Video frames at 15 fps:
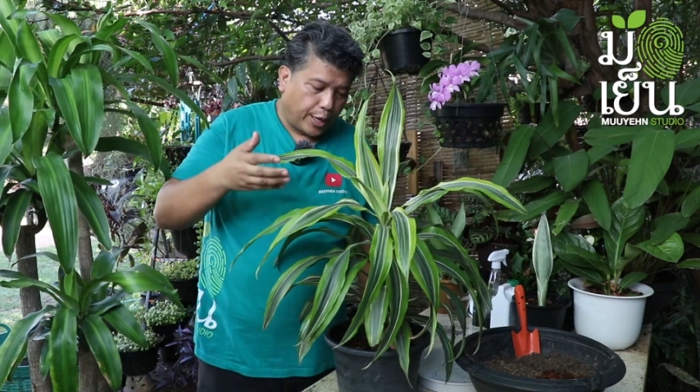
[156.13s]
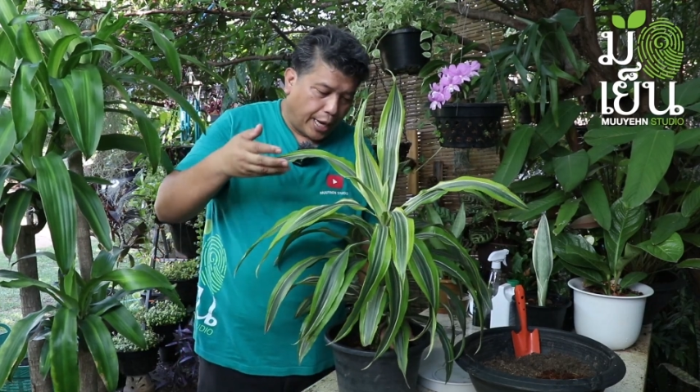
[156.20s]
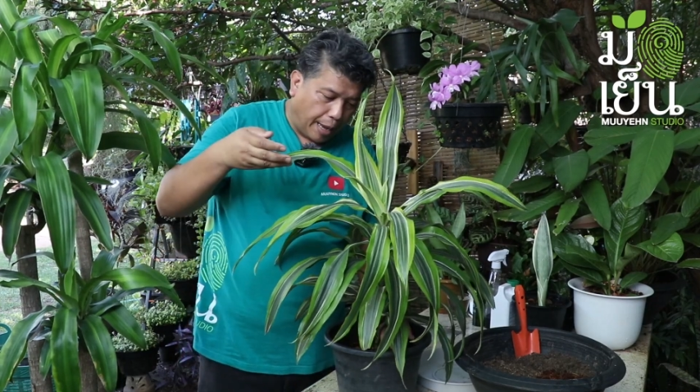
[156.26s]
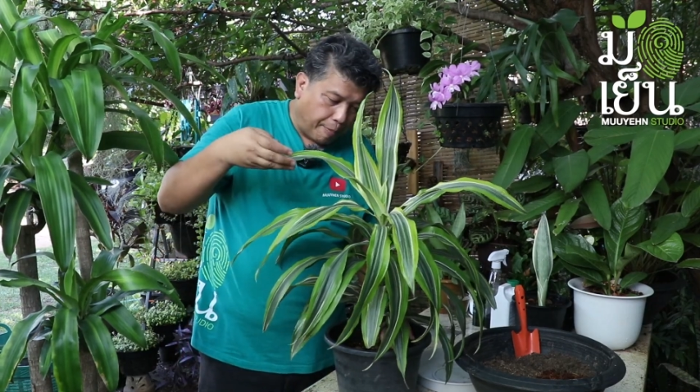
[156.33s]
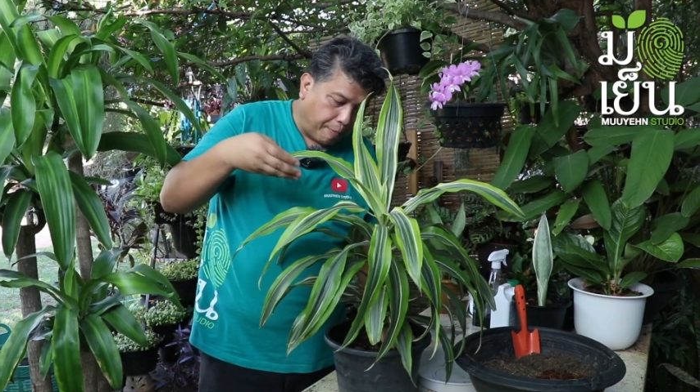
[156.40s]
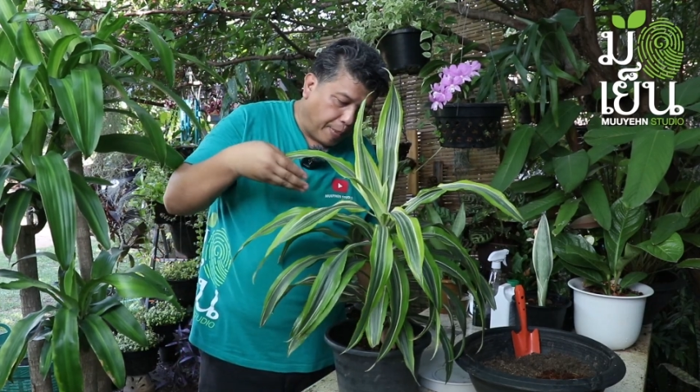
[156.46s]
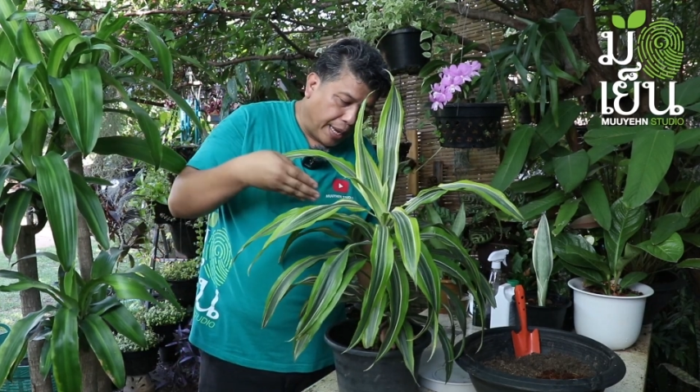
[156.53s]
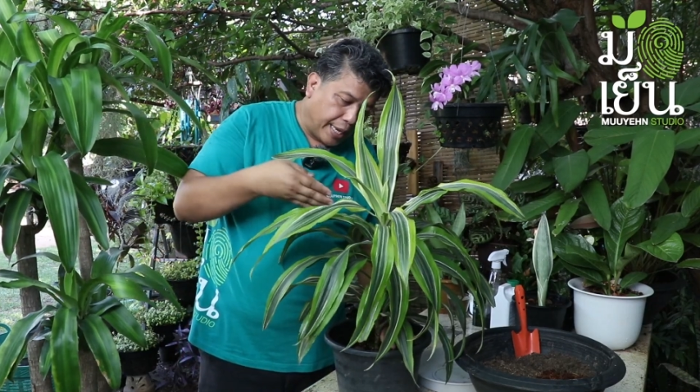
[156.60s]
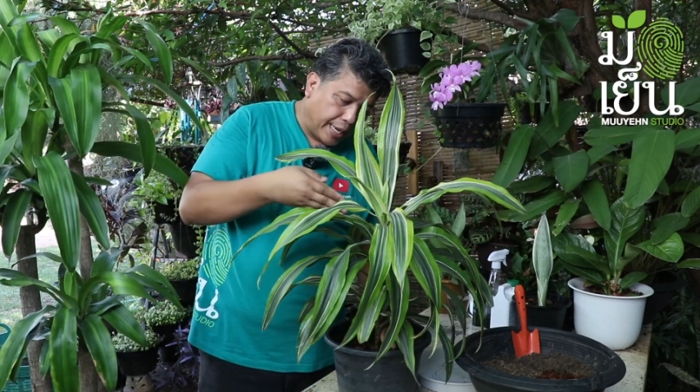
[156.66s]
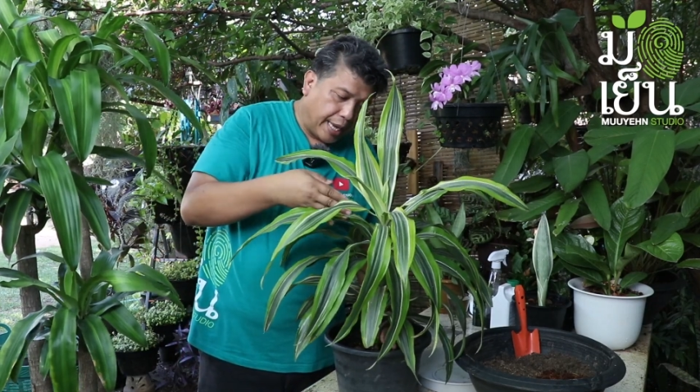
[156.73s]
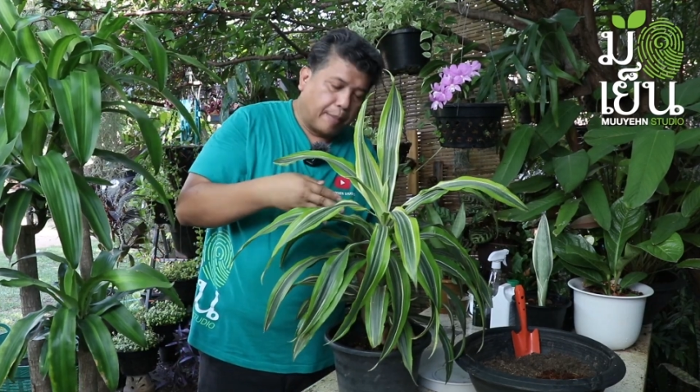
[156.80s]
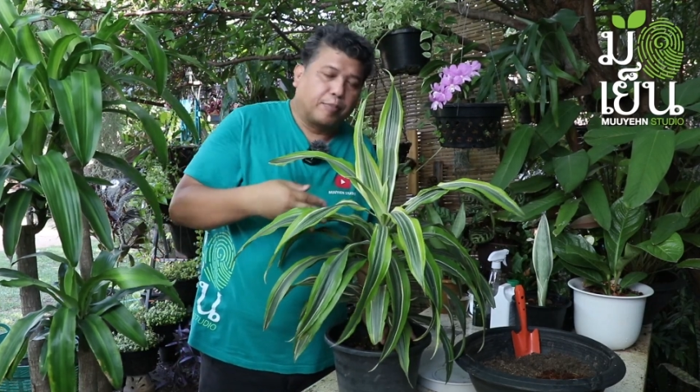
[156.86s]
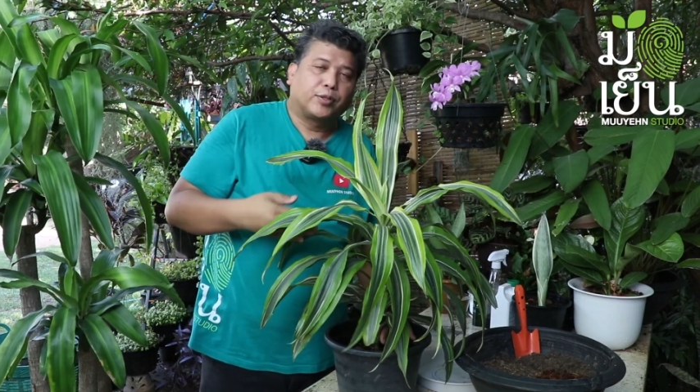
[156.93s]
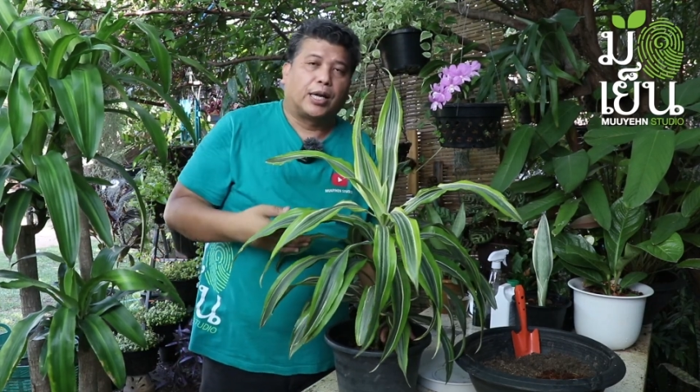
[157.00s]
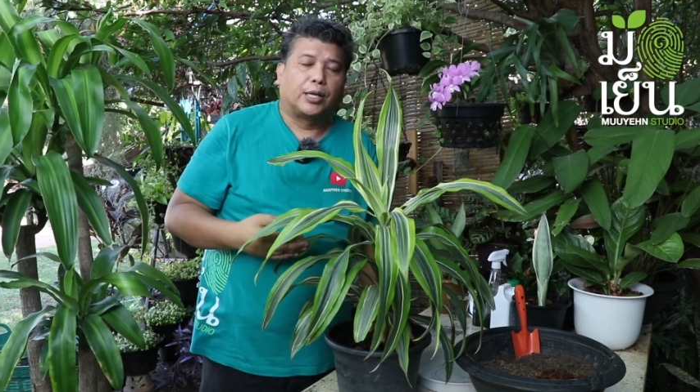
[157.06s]
นำไป
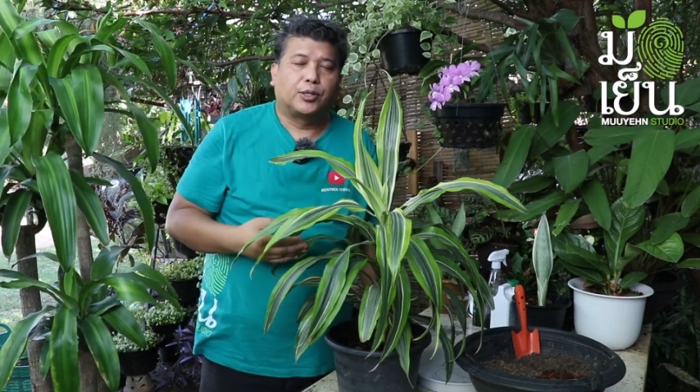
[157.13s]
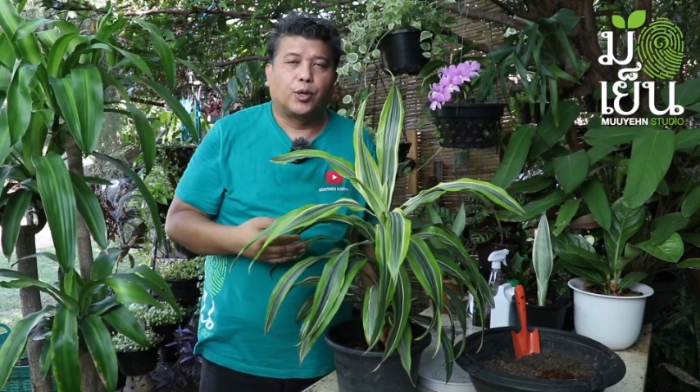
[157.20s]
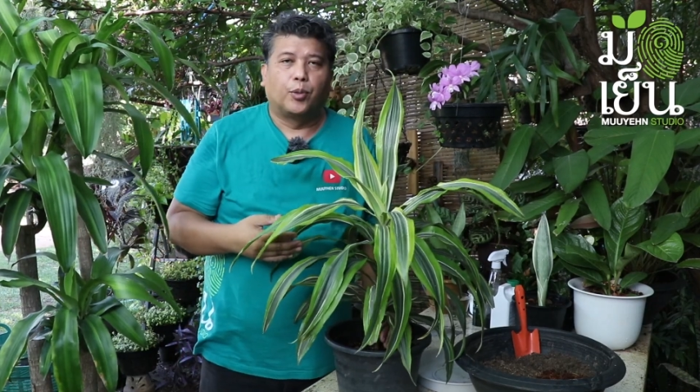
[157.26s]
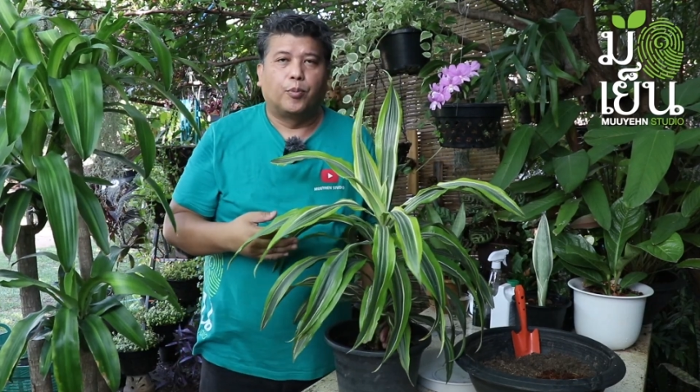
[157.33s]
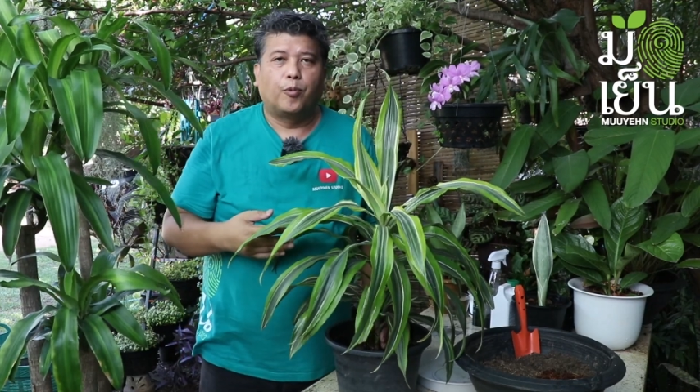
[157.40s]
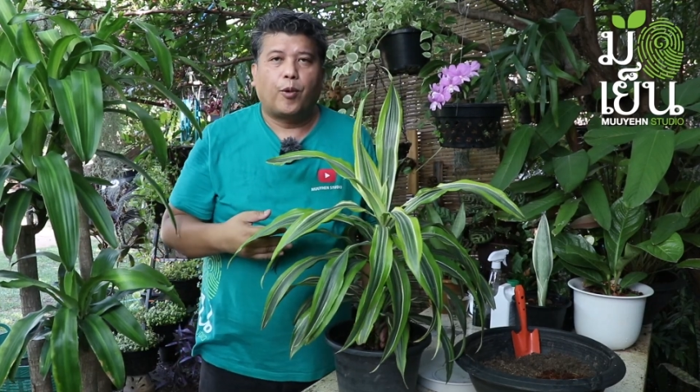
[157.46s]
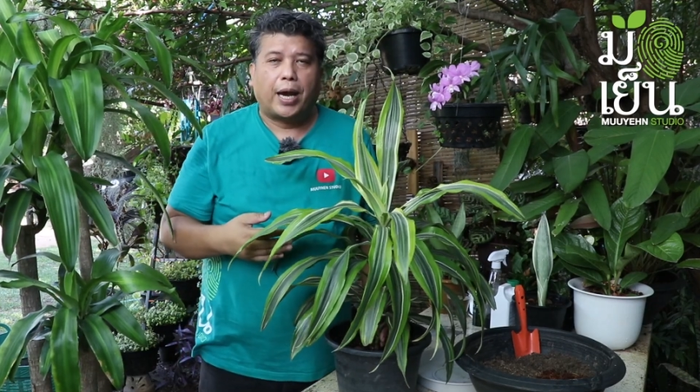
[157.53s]
เก็บสะสม